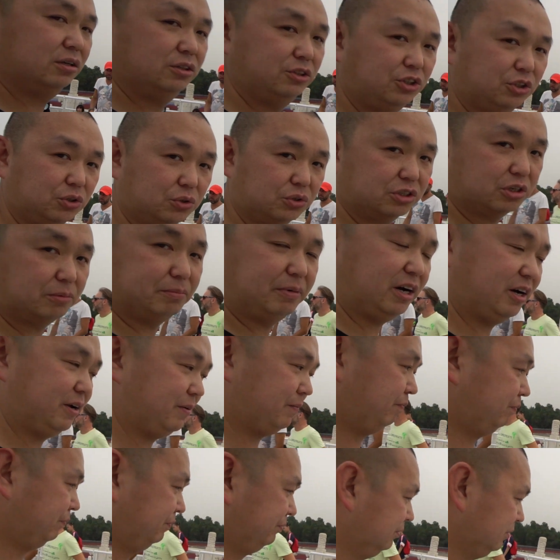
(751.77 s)
就是什
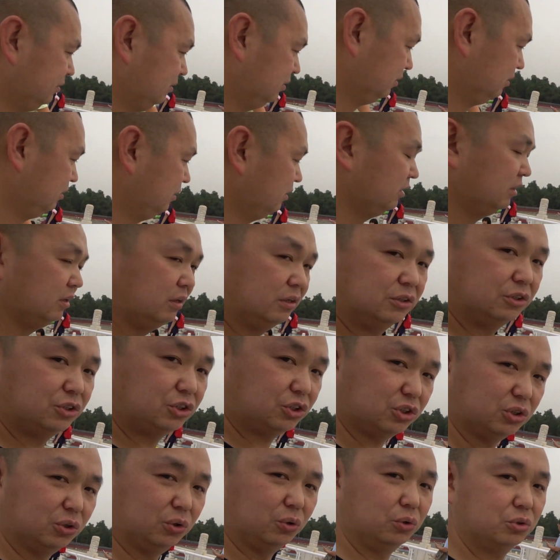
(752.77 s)

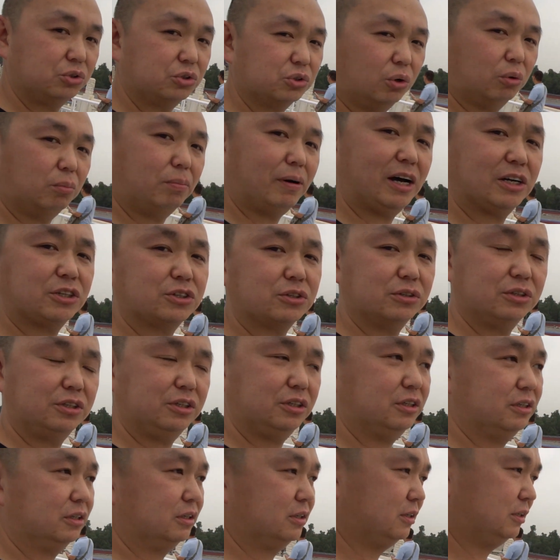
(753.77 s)

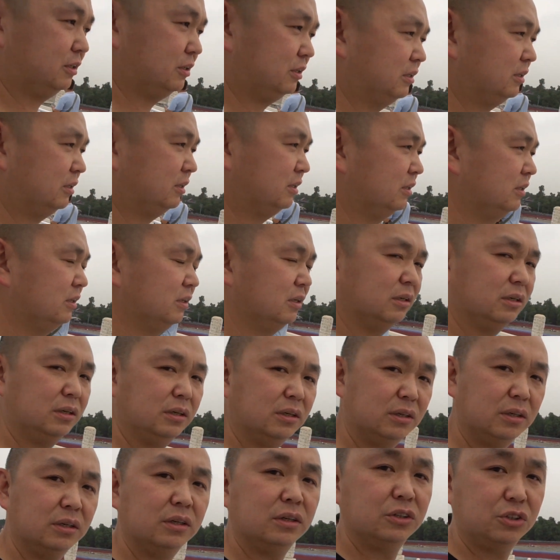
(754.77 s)

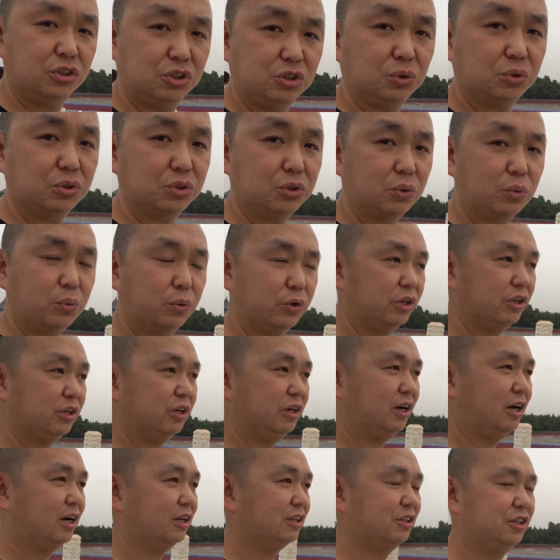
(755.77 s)
么？9981，99归
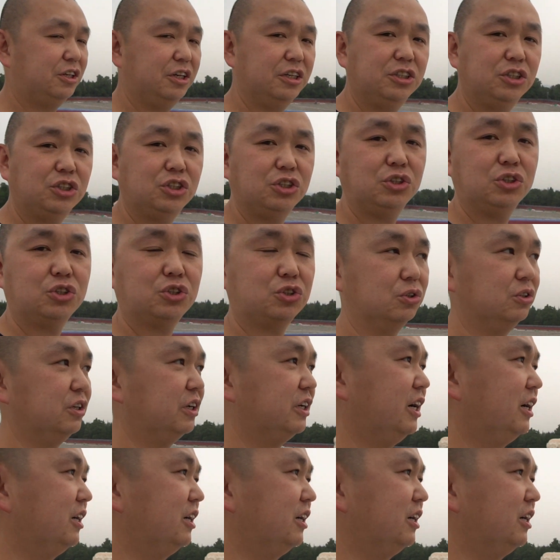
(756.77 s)
1啊，天心石的概